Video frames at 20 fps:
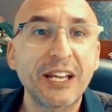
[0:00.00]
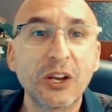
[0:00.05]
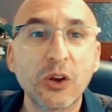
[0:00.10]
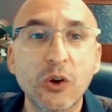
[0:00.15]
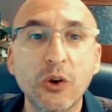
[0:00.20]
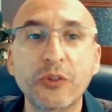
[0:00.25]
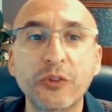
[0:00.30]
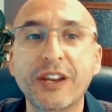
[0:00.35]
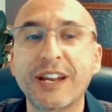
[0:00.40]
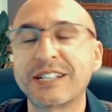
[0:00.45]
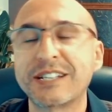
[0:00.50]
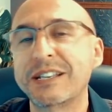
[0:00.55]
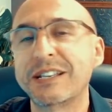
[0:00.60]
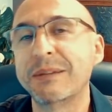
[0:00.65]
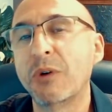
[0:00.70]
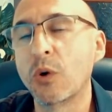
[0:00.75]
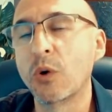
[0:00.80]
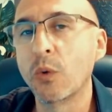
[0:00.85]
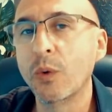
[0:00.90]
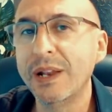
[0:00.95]
contra
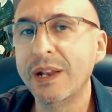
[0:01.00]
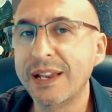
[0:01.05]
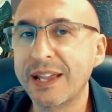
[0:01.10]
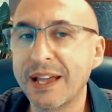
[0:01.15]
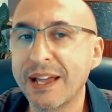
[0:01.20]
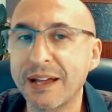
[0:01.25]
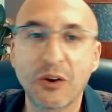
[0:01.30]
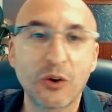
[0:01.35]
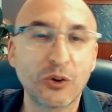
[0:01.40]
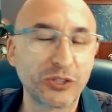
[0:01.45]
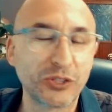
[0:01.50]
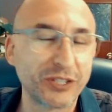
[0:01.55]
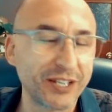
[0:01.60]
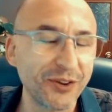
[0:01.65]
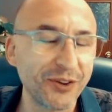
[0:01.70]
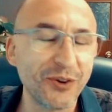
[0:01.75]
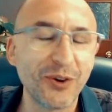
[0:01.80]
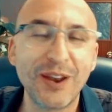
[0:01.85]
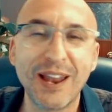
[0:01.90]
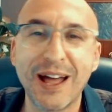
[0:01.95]
Simón William. Os
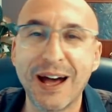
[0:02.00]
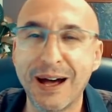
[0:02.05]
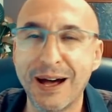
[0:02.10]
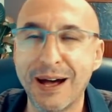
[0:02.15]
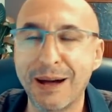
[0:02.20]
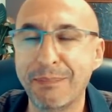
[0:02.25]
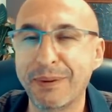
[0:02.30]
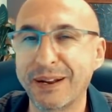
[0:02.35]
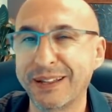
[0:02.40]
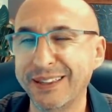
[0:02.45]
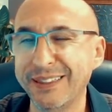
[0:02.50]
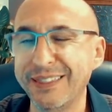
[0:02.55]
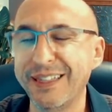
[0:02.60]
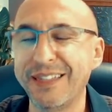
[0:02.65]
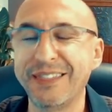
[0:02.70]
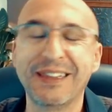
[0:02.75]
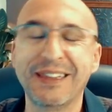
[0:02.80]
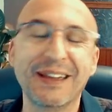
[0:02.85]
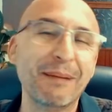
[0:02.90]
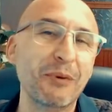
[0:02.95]
traigo la
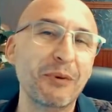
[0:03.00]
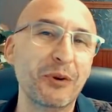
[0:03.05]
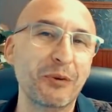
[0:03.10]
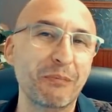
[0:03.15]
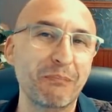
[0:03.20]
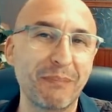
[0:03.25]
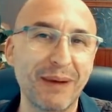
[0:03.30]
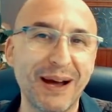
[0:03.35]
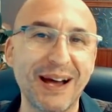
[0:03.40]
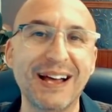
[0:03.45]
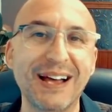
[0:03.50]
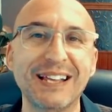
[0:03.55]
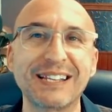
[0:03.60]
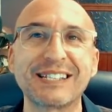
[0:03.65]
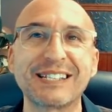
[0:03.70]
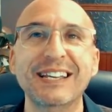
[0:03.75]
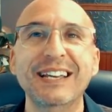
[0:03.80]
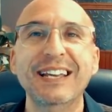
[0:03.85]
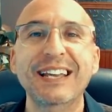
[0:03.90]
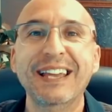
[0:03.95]
partida, digamos,
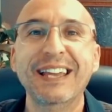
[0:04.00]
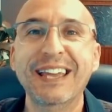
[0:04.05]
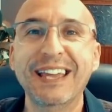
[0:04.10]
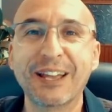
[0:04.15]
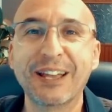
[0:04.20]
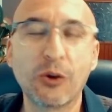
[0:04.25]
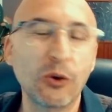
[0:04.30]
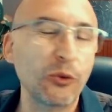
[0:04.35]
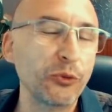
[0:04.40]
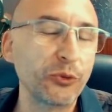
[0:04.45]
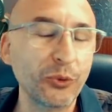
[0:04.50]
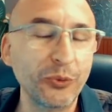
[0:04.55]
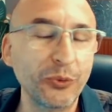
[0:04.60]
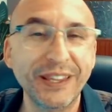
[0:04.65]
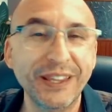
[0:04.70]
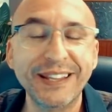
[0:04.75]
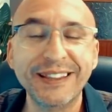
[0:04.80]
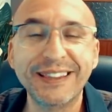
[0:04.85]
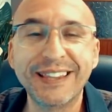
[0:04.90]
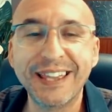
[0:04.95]
más eh,
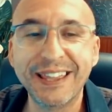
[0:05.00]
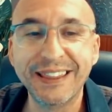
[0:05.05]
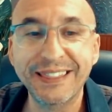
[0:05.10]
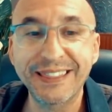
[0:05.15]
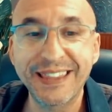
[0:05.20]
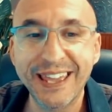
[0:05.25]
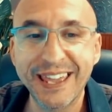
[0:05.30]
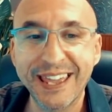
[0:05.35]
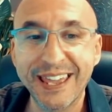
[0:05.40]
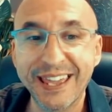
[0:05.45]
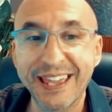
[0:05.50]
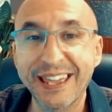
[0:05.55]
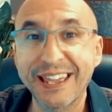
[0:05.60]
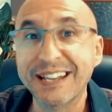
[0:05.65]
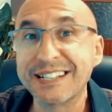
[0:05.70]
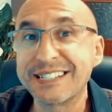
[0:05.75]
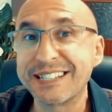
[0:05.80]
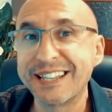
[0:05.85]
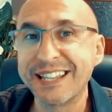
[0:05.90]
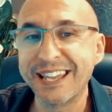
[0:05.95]
contundente
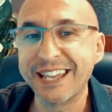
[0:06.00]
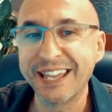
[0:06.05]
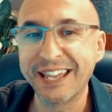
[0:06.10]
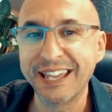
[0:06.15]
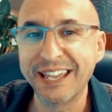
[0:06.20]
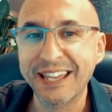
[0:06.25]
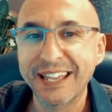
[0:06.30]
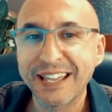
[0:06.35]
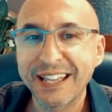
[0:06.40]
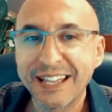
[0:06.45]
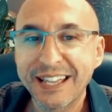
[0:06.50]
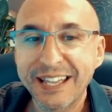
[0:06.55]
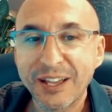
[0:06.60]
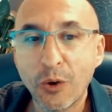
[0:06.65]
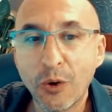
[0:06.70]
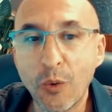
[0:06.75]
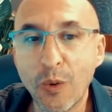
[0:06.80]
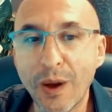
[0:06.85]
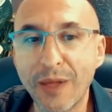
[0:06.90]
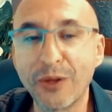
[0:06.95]
de este
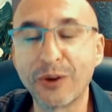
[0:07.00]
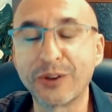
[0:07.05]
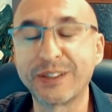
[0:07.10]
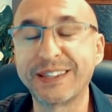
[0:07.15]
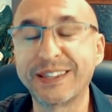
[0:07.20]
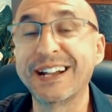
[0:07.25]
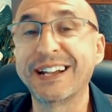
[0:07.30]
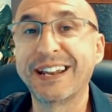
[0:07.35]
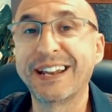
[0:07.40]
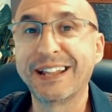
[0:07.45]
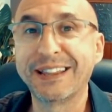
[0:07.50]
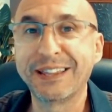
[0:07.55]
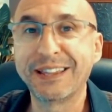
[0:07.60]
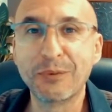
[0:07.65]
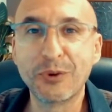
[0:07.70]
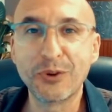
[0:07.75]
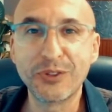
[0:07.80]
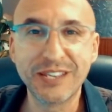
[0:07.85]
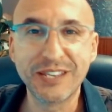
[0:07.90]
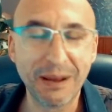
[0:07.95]
jugador tan
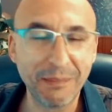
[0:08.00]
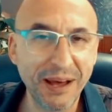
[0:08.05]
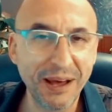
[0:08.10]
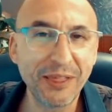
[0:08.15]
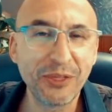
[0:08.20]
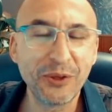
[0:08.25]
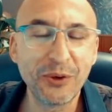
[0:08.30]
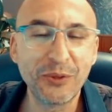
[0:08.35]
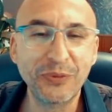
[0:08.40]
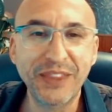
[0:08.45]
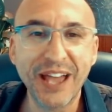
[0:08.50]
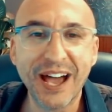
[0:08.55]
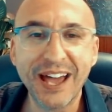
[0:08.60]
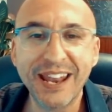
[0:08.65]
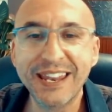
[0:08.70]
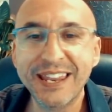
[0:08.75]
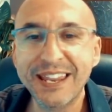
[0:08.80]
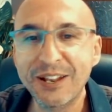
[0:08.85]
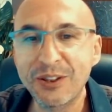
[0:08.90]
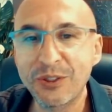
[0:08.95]
creativo llamado
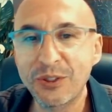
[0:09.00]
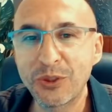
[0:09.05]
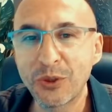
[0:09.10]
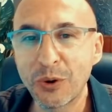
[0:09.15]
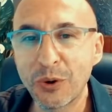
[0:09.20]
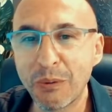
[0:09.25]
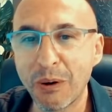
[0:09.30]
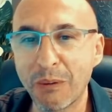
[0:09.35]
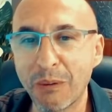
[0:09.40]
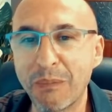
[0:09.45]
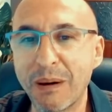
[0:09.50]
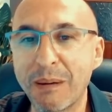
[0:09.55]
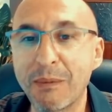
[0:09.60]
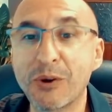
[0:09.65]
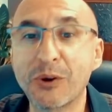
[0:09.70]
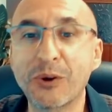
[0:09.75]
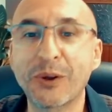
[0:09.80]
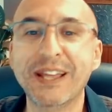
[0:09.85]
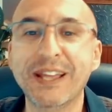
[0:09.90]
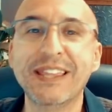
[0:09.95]
Daniel Dubov.
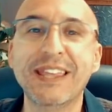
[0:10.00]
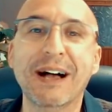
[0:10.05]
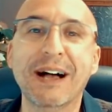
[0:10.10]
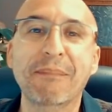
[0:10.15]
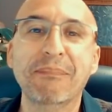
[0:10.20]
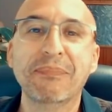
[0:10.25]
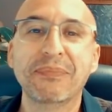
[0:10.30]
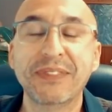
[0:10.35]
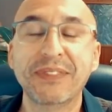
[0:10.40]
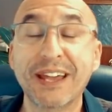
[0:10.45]
Vamos con ella.